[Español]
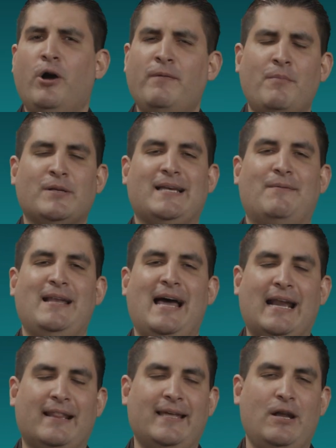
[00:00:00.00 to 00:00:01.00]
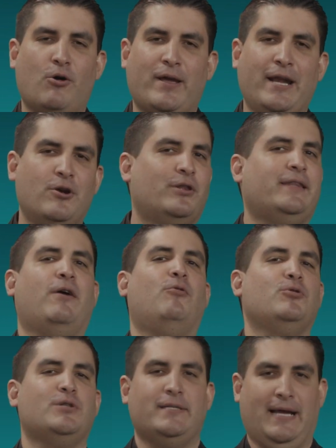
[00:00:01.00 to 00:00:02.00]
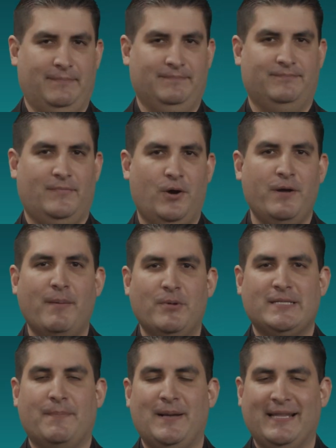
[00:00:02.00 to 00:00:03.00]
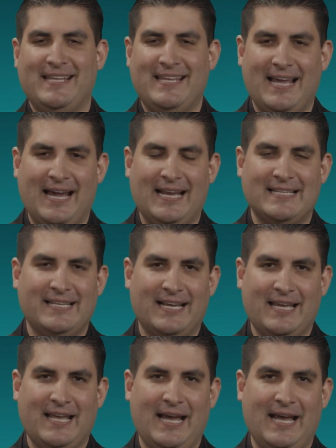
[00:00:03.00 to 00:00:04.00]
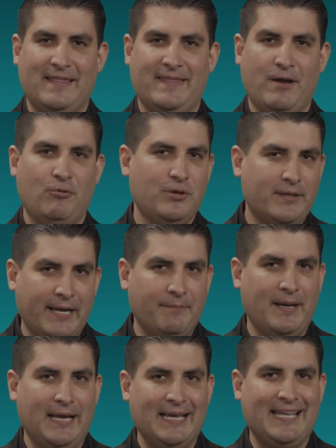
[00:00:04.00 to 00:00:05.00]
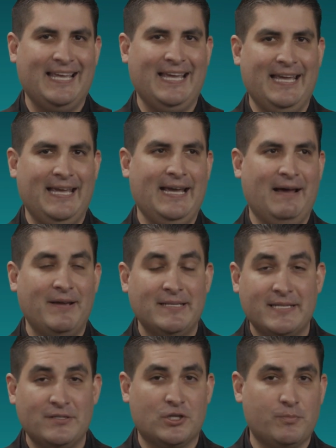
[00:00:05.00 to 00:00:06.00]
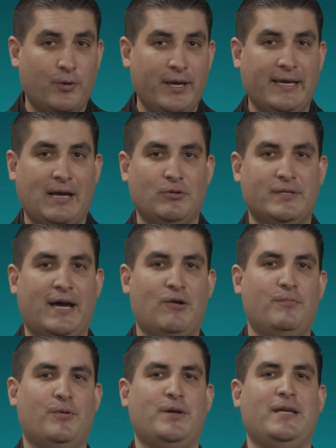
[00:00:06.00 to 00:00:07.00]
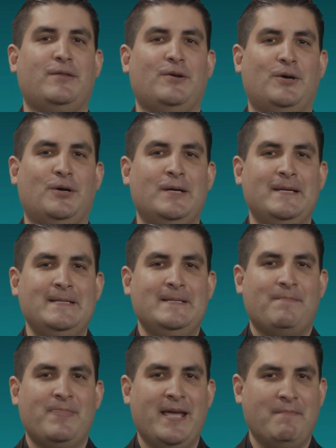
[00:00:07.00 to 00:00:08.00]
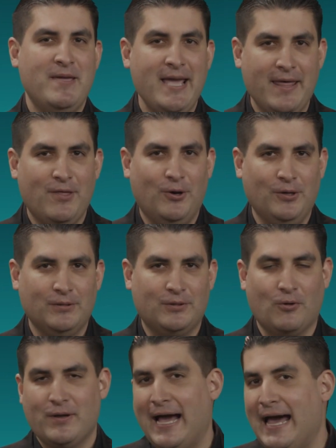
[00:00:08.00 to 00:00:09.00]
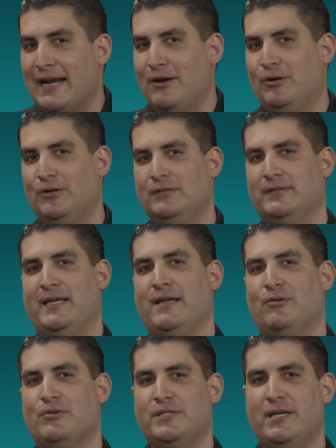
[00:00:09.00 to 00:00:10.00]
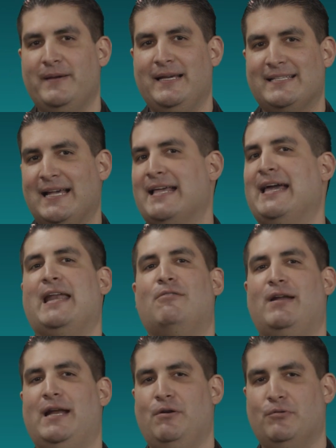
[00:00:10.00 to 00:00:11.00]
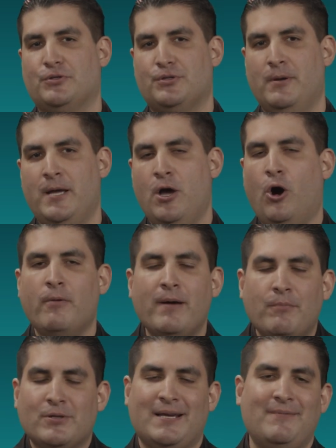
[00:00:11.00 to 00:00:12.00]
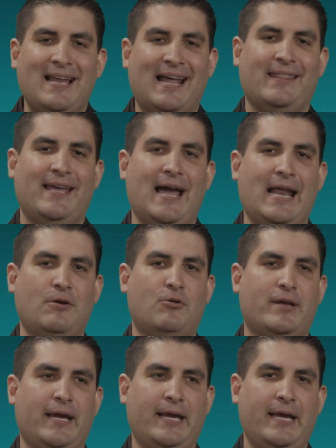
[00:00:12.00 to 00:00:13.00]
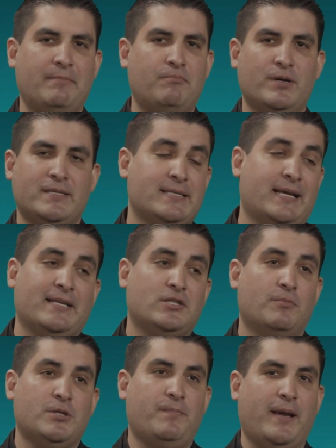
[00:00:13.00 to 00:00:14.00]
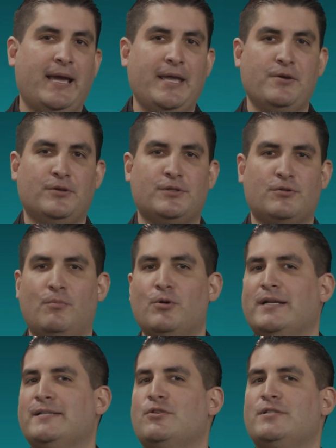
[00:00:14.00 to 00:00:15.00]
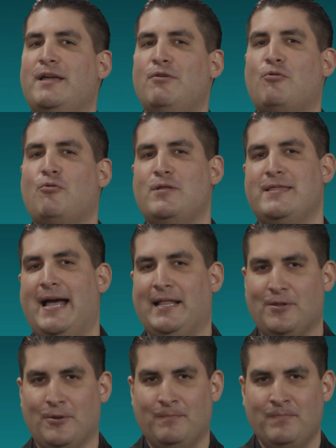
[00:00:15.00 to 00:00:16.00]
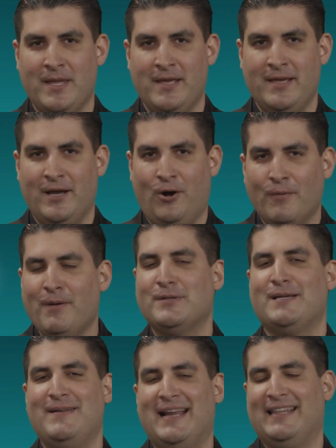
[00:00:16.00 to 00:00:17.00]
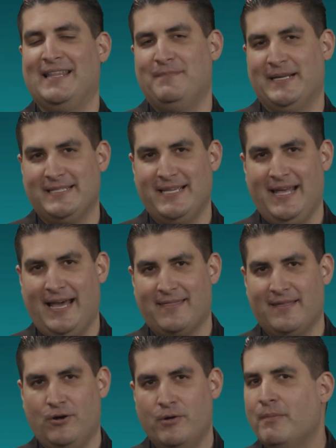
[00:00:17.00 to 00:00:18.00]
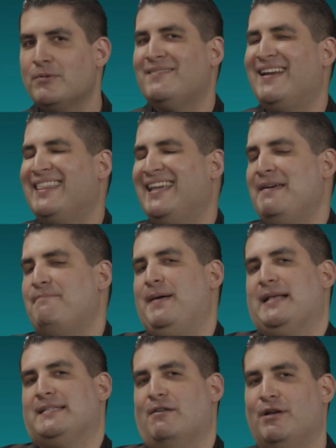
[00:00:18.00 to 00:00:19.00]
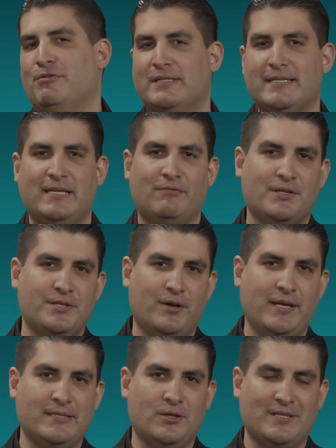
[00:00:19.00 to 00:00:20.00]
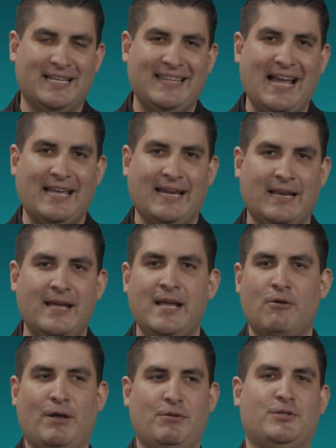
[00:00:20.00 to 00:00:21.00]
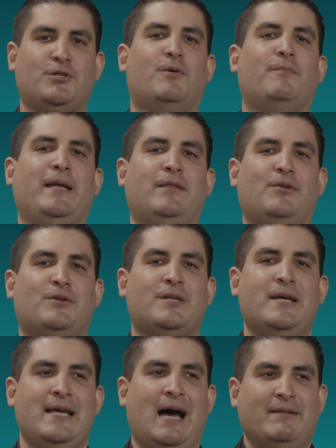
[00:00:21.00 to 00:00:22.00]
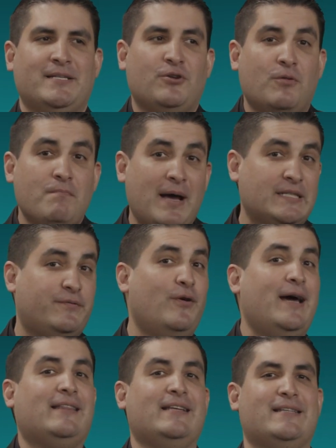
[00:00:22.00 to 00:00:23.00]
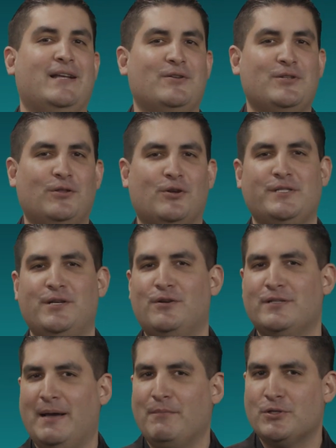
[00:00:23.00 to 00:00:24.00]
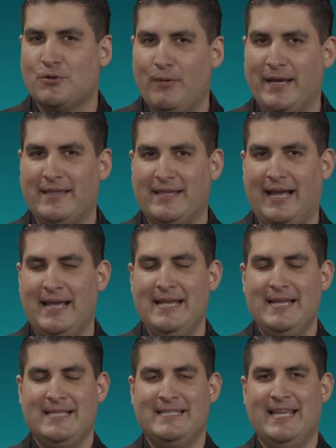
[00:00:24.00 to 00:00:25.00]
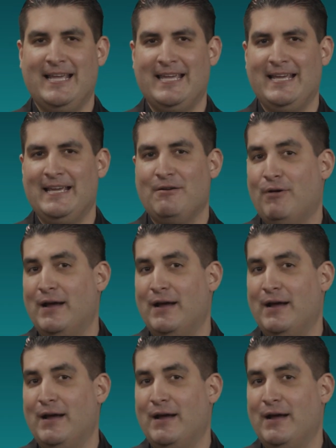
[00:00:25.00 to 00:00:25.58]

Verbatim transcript: Hoy vamos a hablar de lo que no te gusta, Hoy vamos a platicar acerca de un tema que a veces nos puede causar un poquito de miedo, tocarlo, inclusive sacarlo a la luz. Hoy vamos a hablar de algo que pues desde que somos pequeños como que se nos ha ido ocultando. Hoy vamos a hablar de adversidad. Hoy vamos a hablar de qué pasa cuando esas situaciones nos atacan, cuando esos momentos a veces son más fuertes que nosotros y no nos damos cuenta de que en